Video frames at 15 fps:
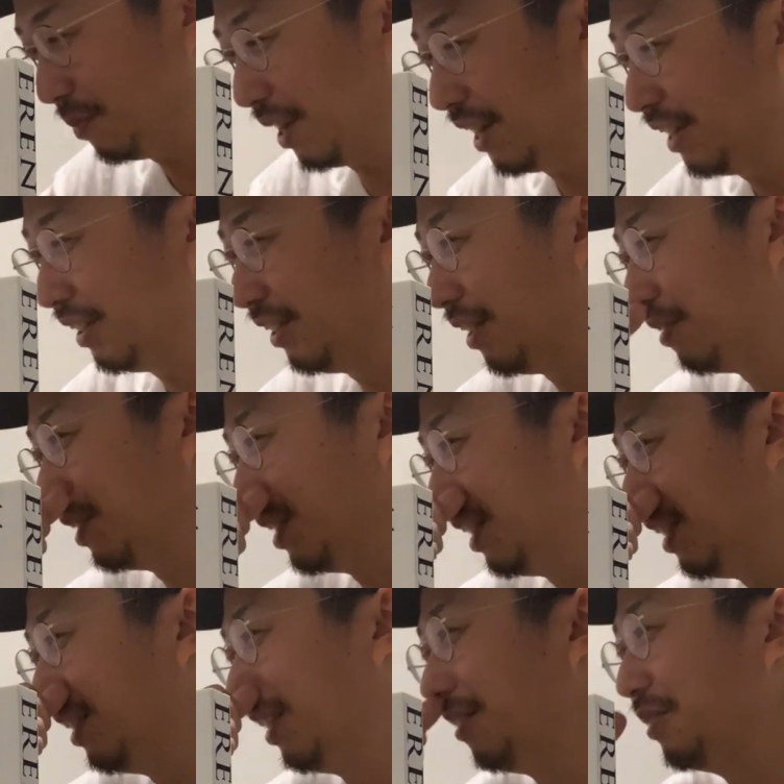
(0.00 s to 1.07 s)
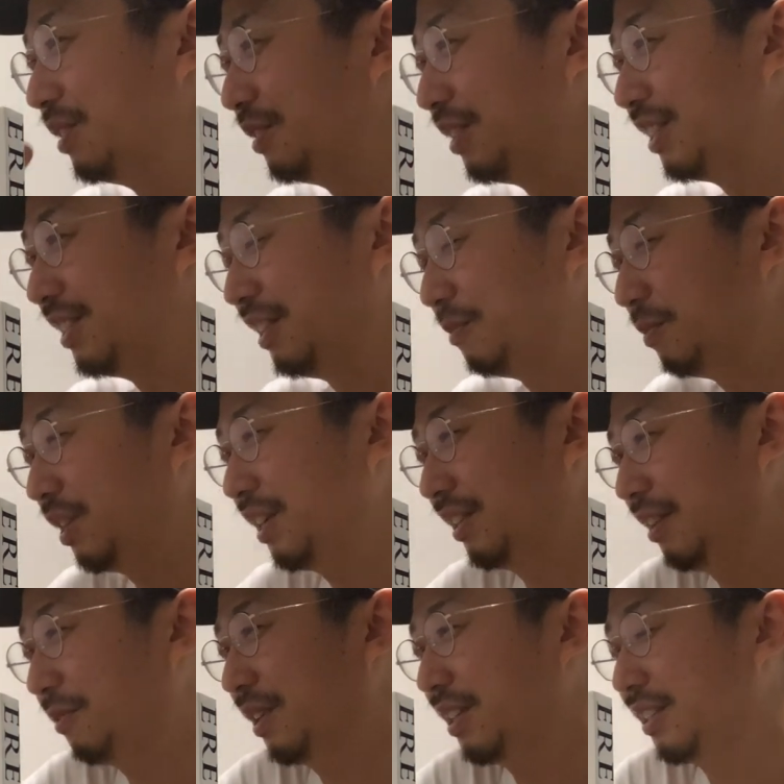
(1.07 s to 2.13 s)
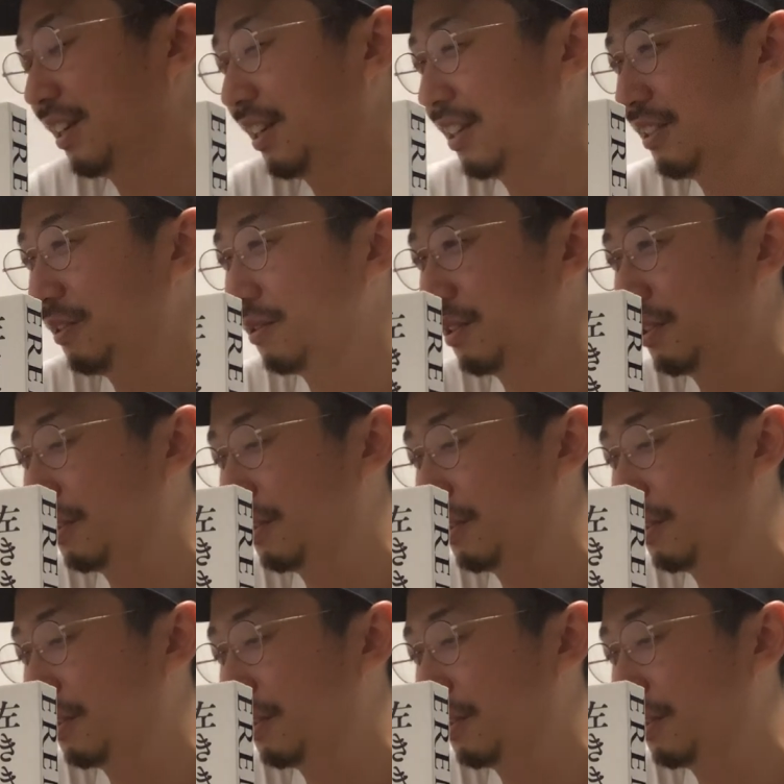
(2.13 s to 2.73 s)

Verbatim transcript: プ入ってるしっていう人たちに向けて同じ話をずっ